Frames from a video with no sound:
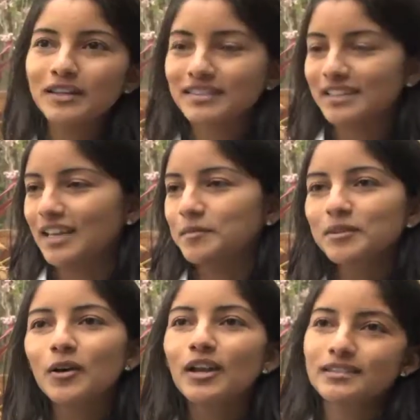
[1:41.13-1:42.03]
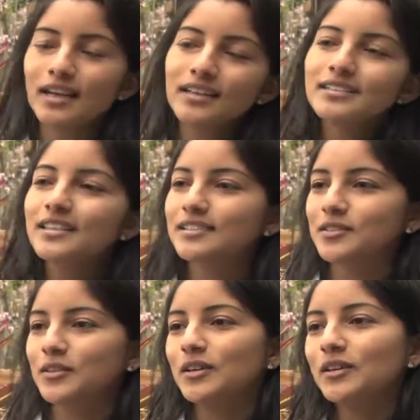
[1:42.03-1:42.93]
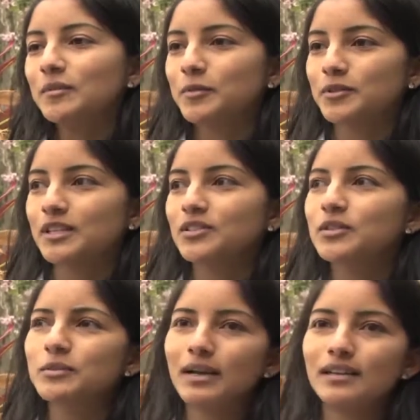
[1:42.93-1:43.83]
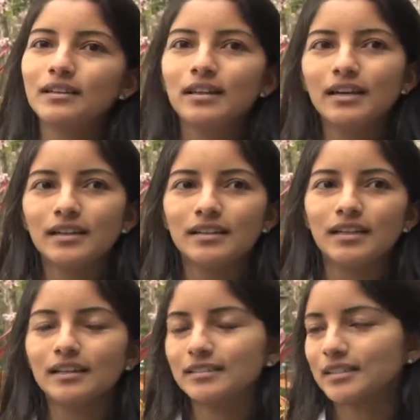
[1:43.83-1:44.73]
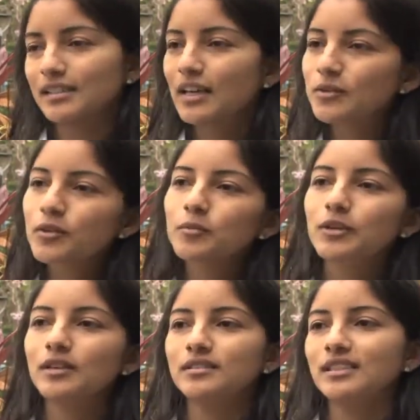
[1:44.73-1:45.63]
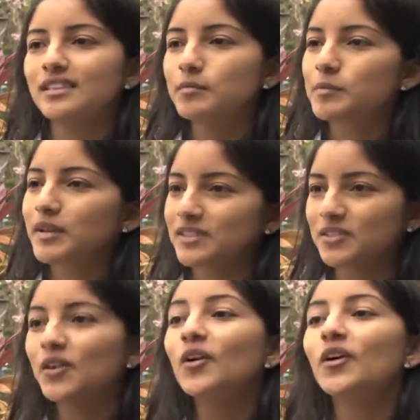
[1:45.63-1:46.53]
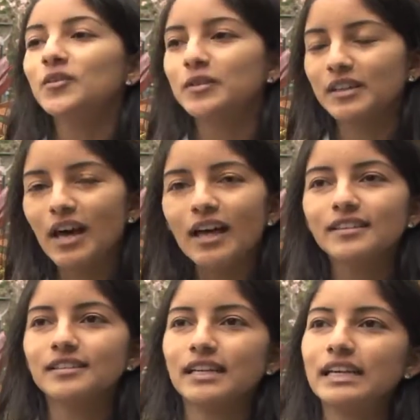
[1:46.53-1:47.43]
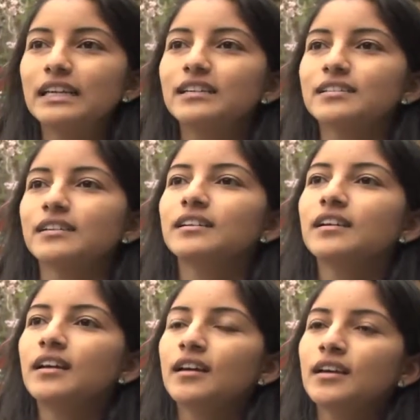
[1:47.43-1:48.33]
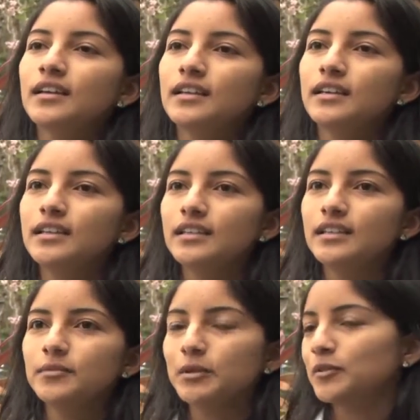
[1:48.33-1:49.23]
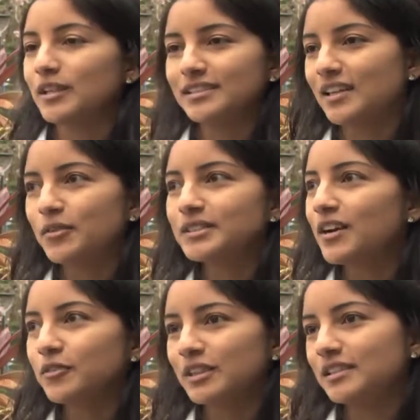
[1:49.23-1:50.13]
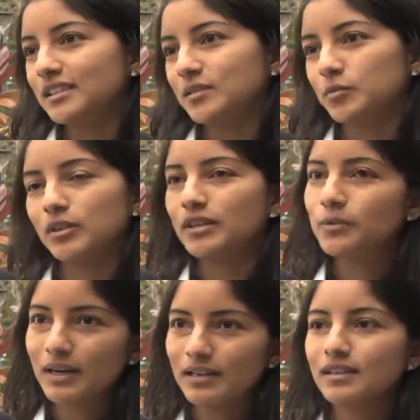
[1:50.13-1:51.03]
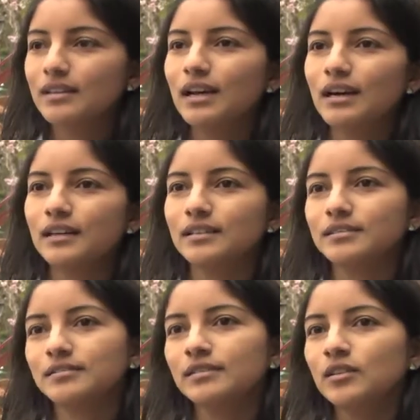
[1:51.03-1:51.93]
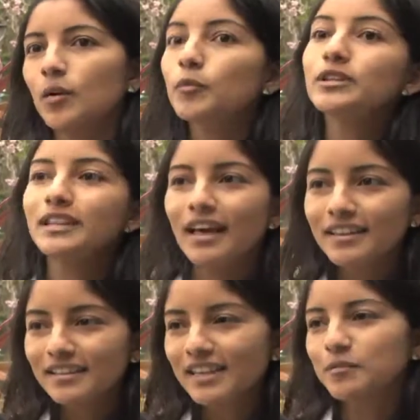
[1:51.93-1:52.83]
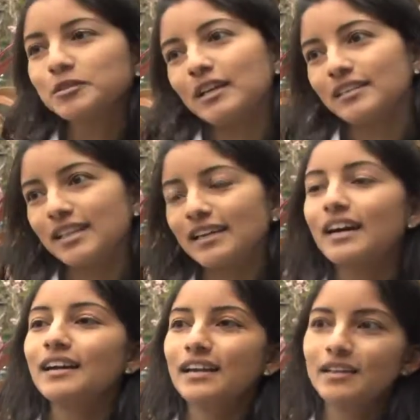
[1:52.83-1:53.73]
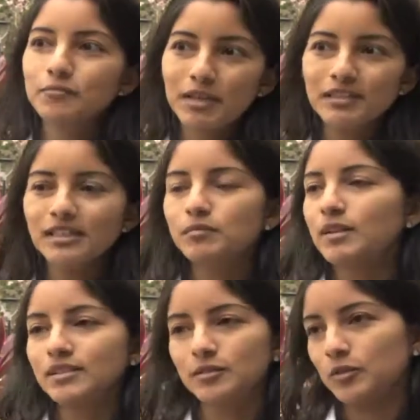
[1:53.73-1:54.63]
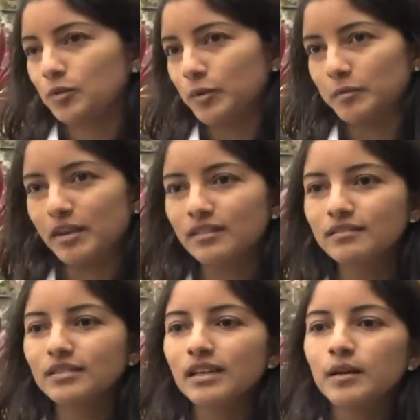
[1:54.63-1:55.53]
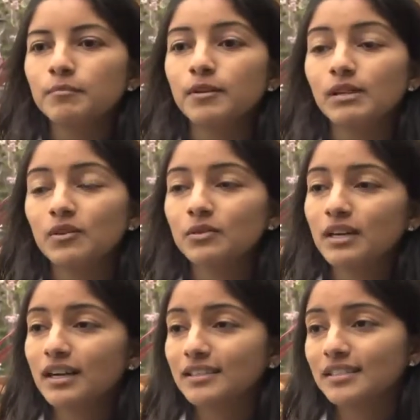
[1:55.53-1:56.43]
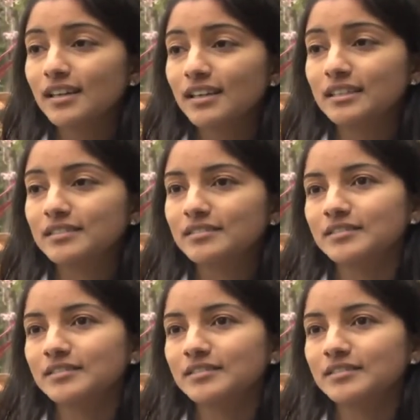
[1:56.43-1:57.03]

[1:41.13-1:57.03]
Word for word: antes de irme todas las ansias y todo el proceso, igual eh, a ISEC le da uno como una cierta preparación, ¿verdad?, antes de irse. Y bueno, ya estando allá fue lindísimo, igual la, comunidad, digamos, Ayaseca en Medellín me recibió súper bien. Viví en una casa